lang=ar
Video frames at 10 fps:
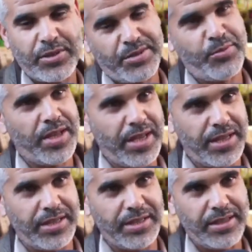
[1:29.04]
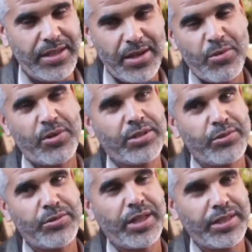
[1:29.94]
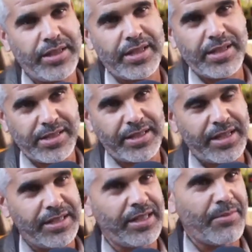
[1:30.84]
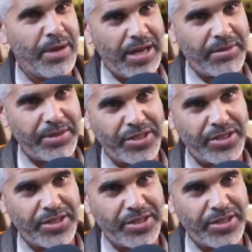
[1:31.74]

كيجمعوا العائله وكتكون غدا زياره ديال المقابر